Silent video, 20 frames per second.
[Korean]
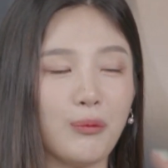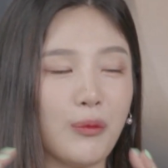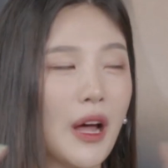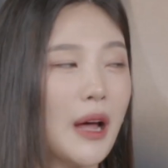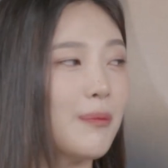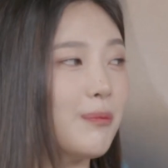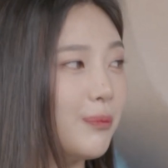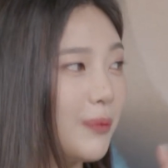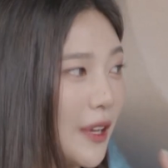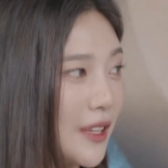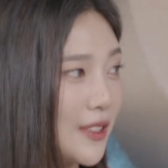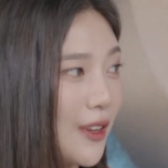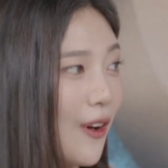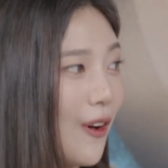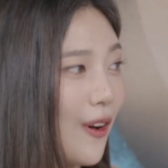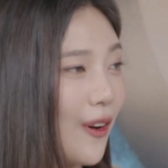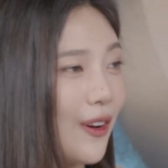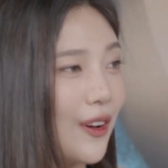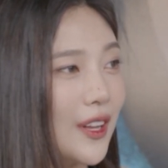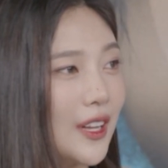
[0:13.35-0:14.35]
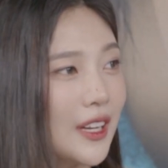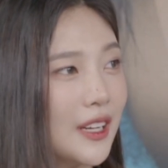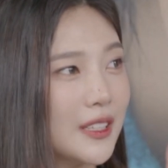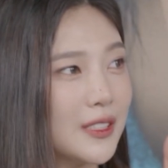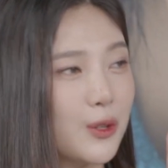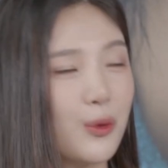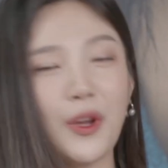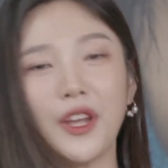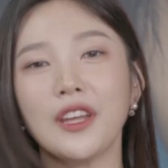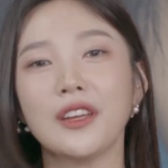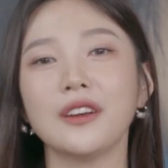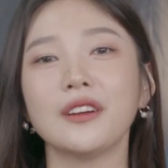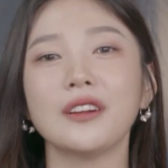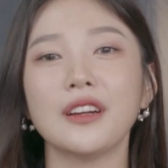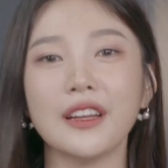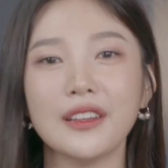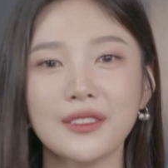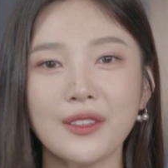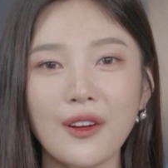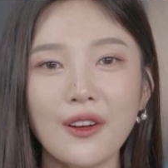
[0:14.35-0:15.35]
합해서 이제
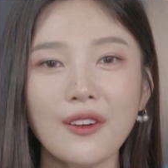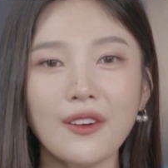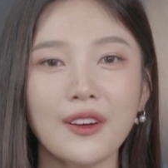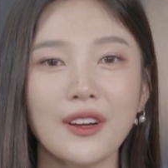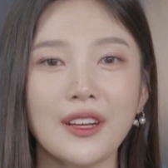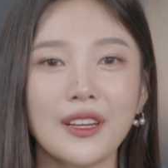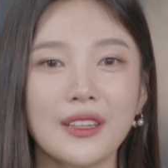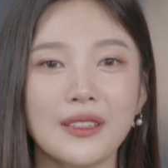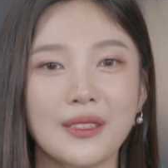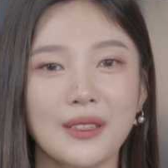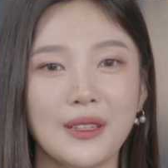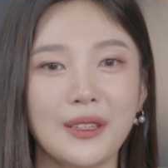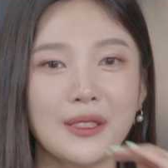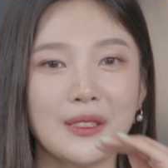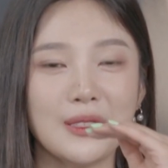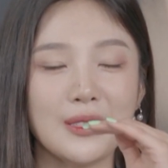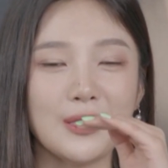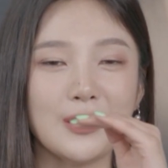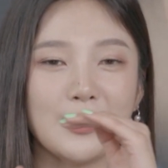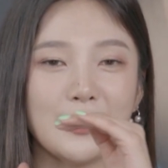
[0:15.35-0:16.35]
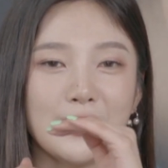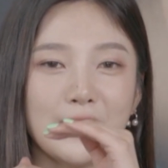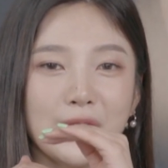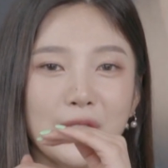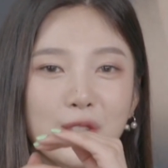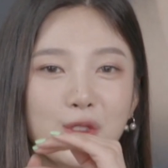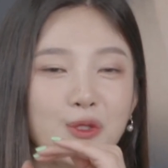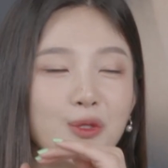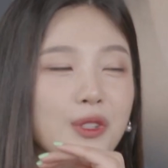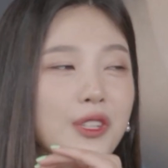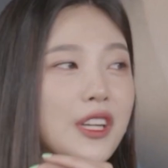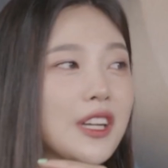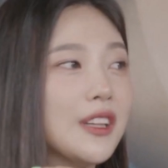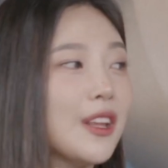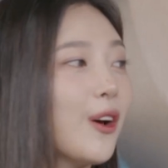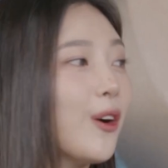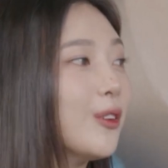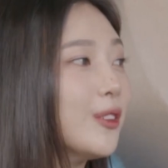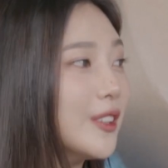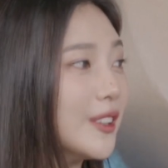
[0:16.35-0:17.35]
회의를 해서 이제 리스트를 이렇게 추리게
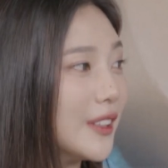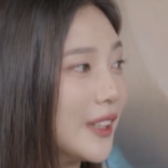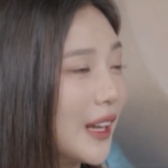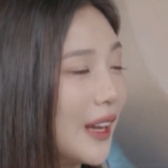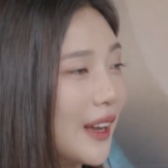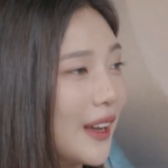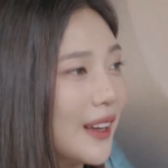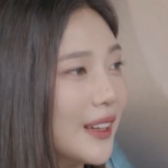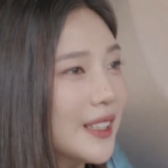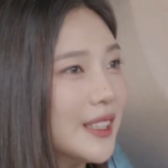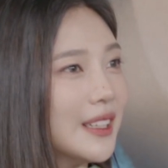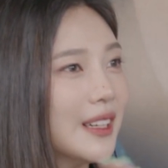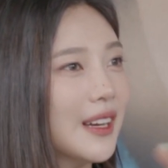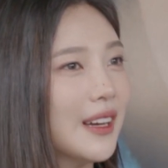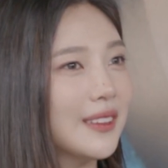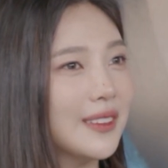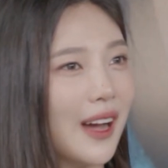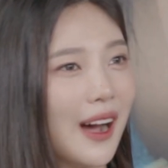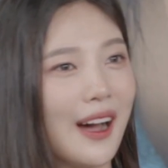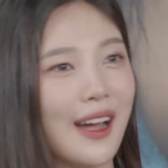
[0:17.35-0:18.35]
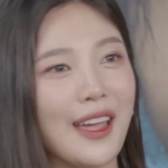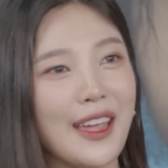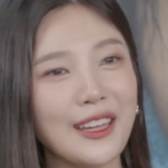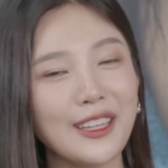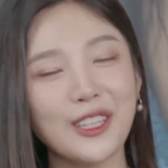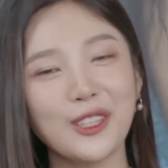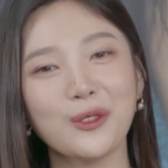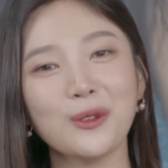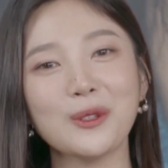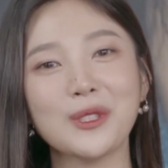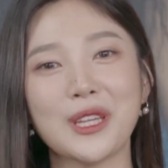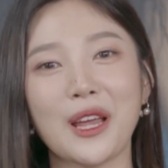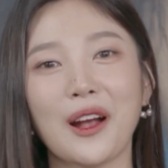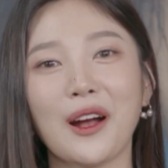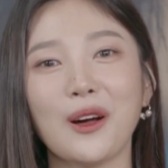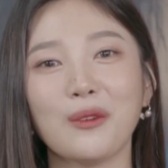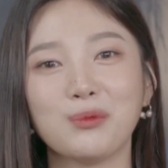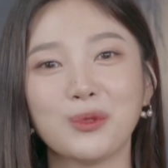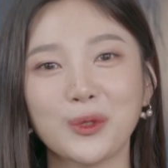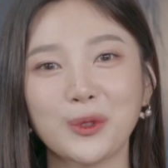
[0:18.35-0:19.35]
되었는데, 다행히도
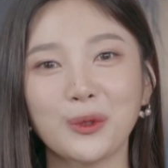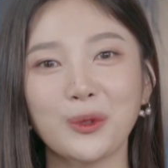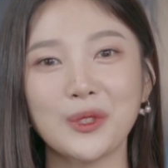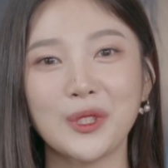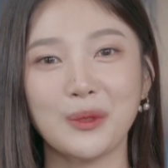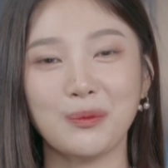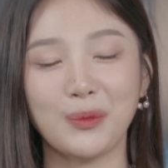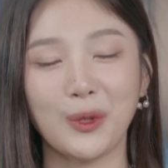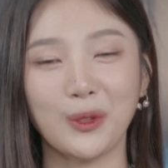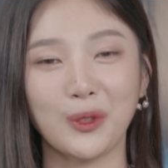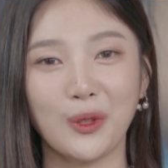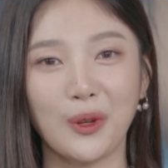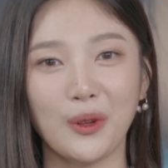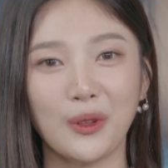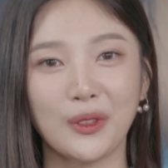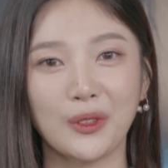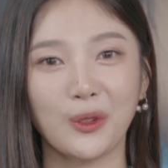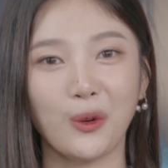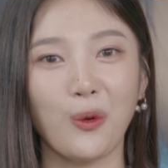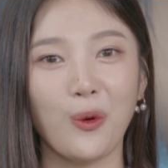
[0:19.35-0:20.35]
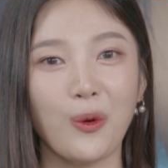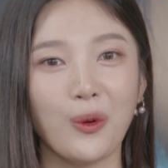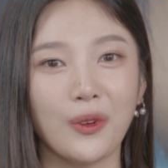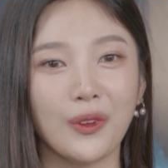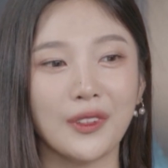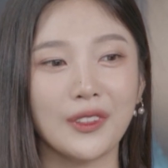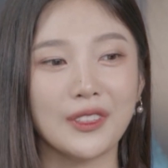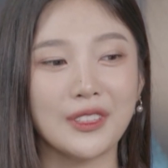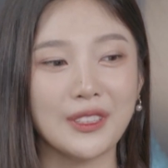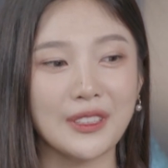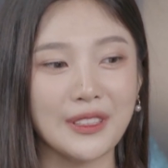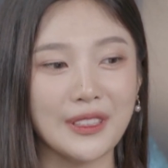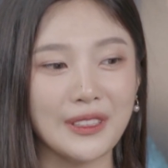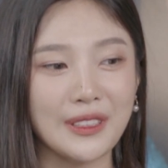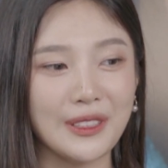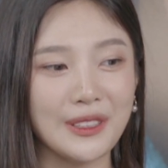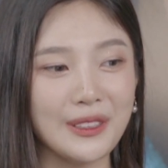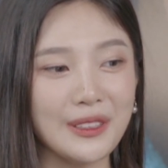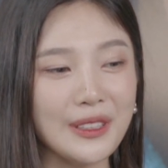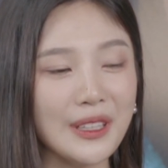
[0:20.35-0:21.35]
제가 부르고 싶었던
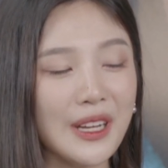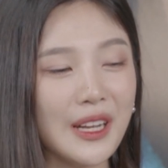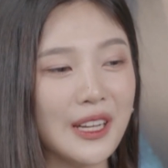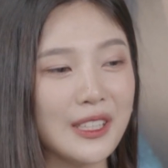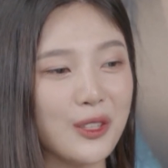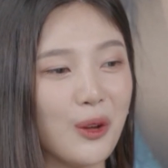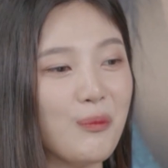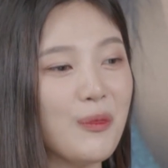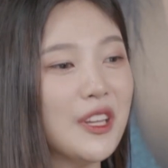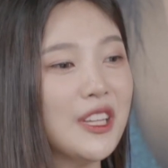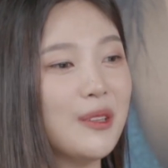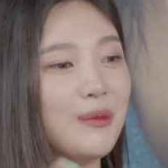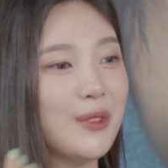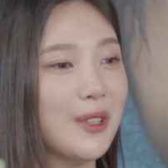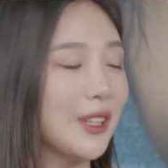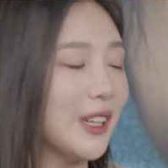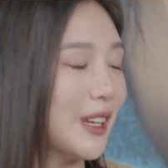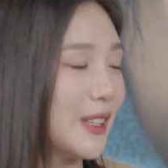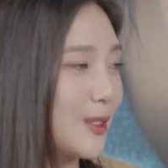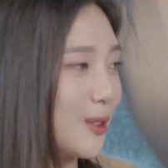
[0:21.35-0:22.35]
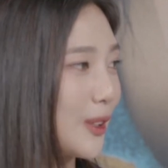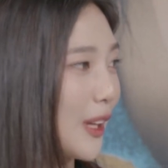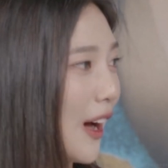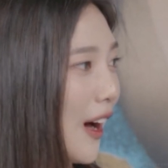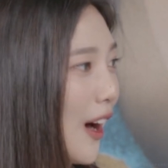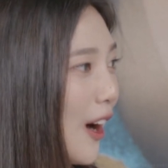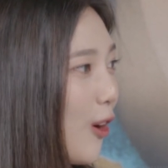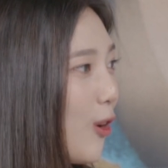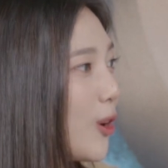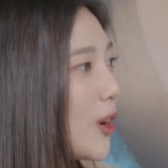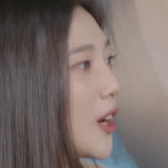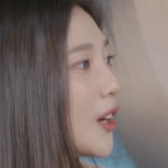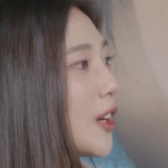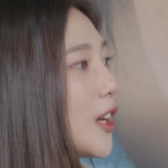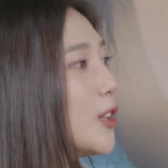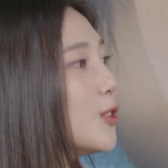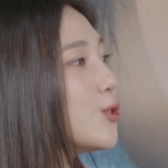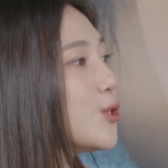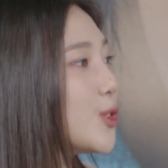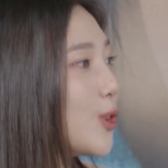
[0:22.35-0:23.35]
곡들을 선배님들께서 다 음.
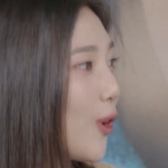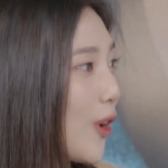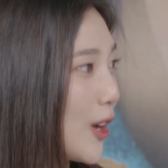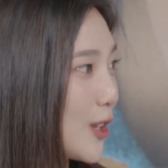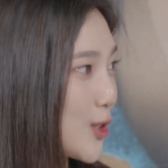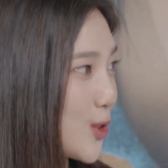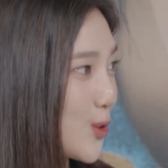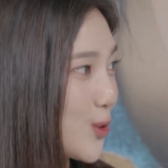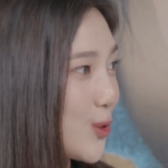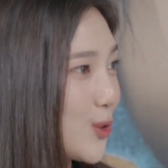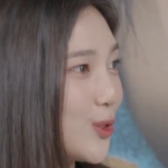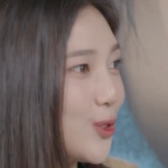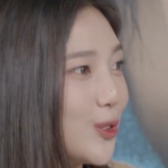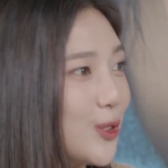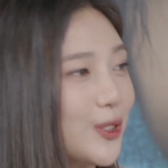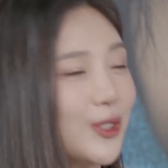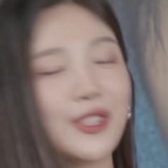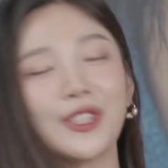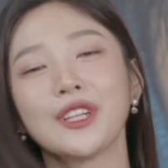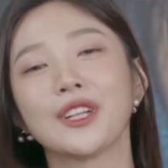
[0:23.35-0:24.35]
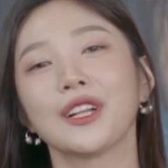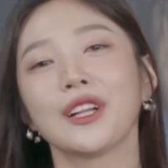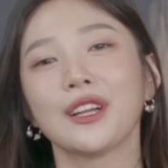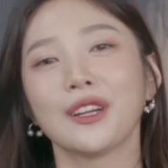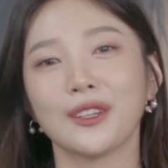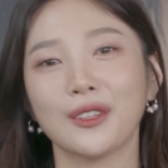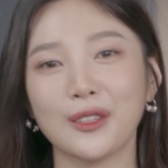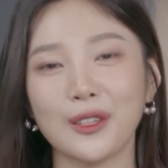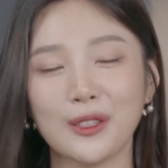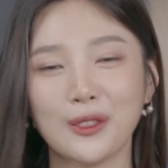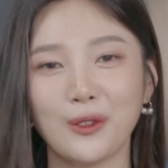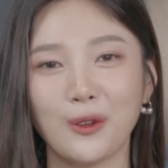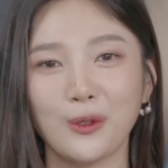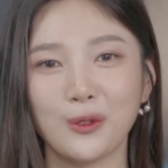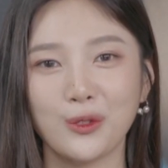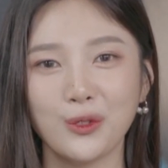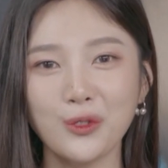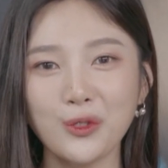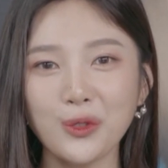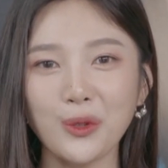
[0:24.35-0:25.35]
허락해 주셔가지고,
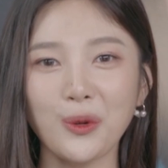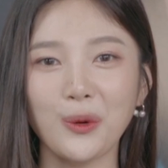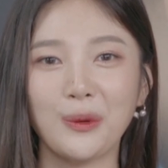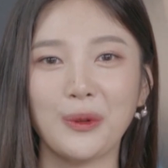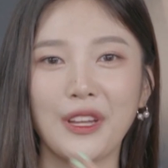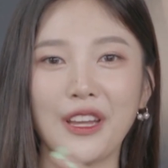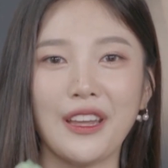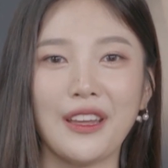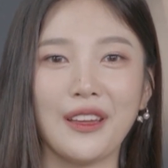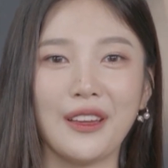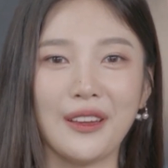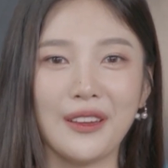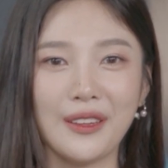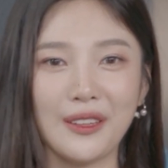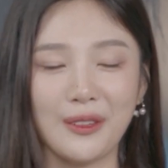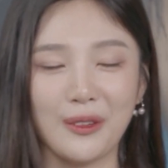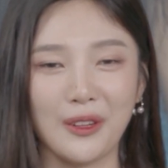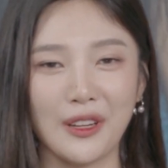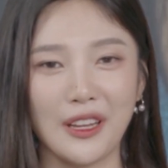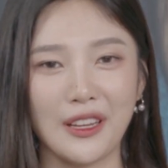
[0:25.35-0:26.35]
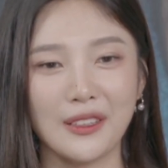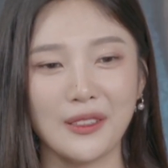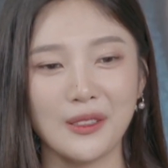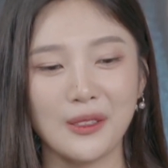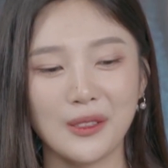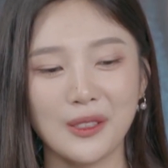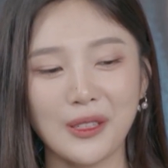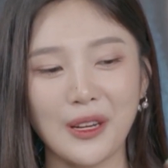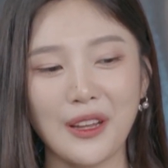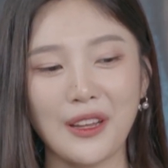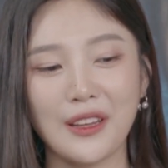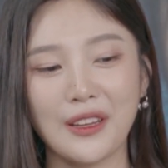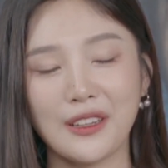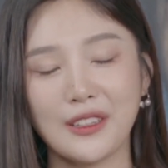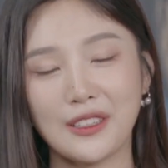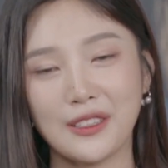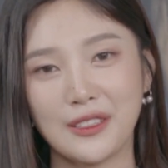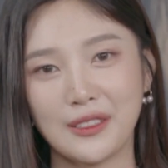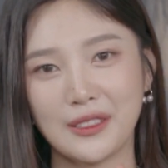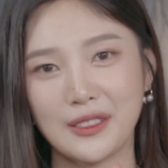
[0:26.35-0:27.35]
그래서 순조롭게 이렇게
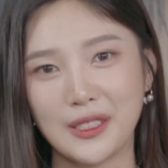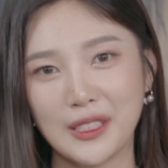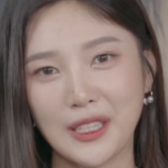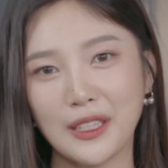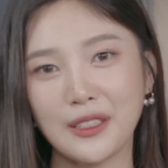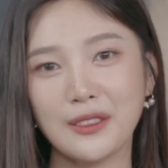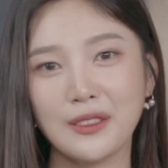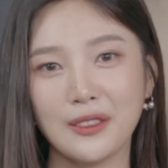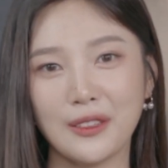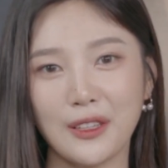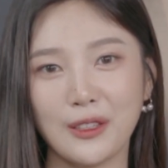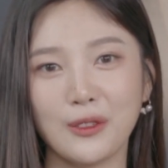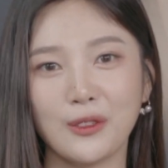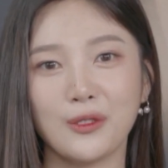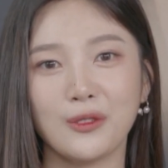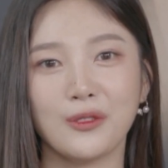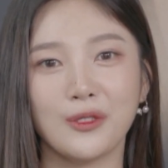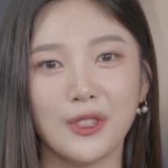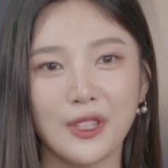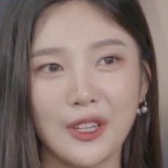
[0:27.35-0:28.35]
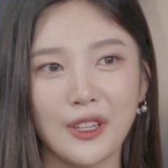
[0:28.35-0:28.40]
트랙을 짜는 데는